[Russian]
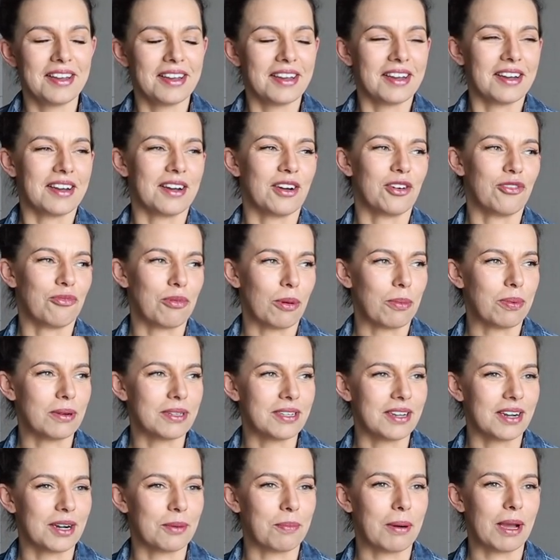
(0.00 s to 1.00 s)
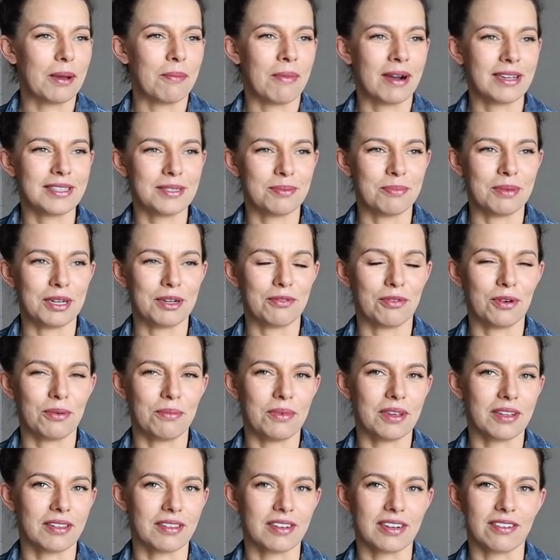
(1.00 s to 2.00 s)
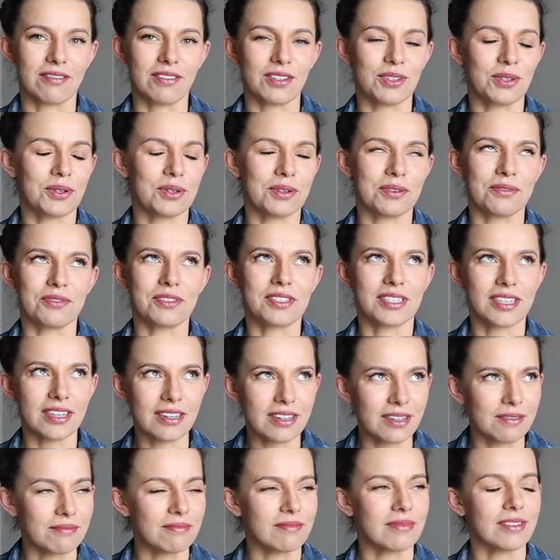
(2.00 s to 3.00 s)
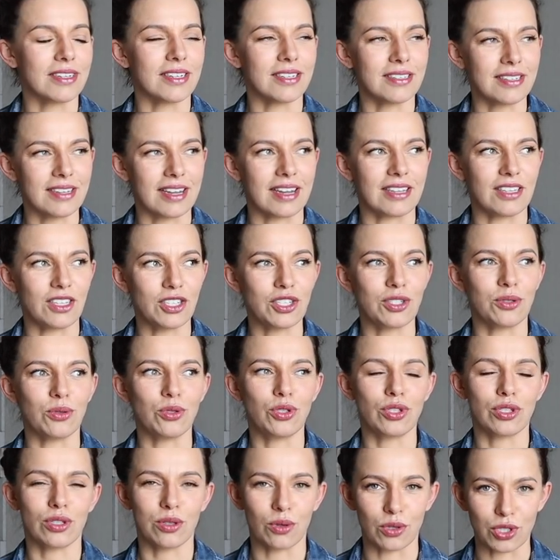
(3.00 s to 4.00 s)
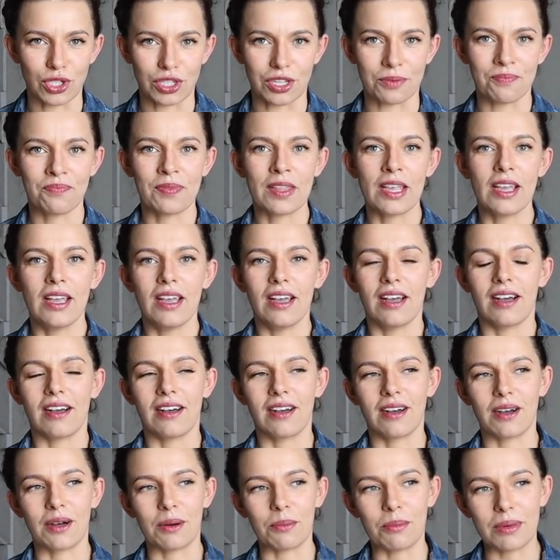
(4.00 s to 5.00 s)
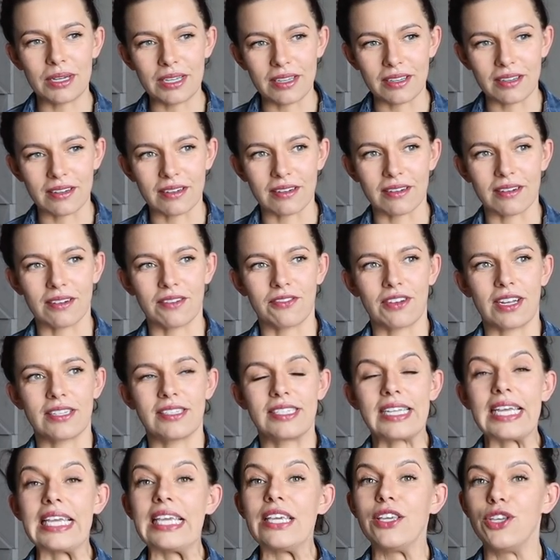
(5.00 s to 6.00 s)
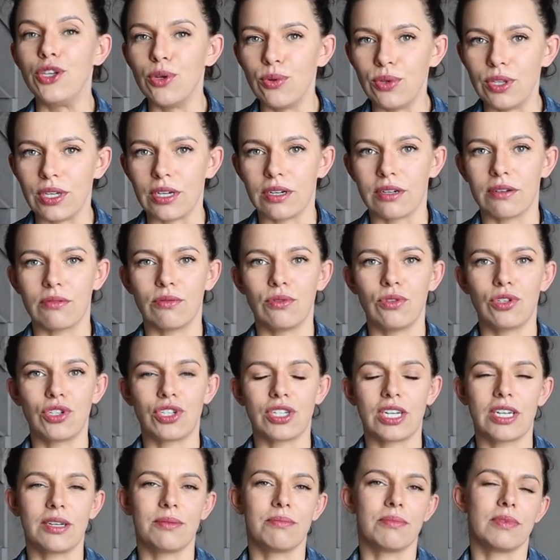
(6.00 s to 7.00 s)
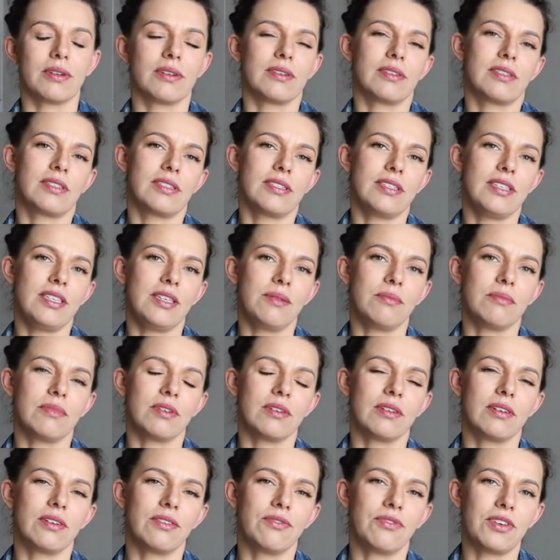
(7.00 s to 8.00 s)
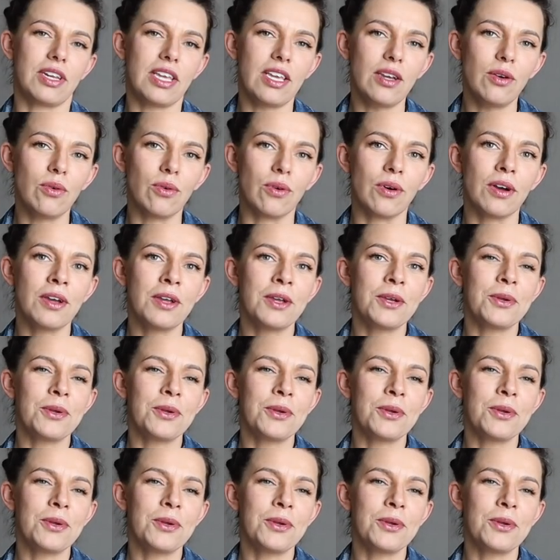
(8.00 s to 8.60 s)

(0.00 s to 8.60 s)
Э, в попытках поймать моего мелкого, но в целом это, конечно, очень сложно. Э, мы э, в конце июня уезжаем с ним в Ригу,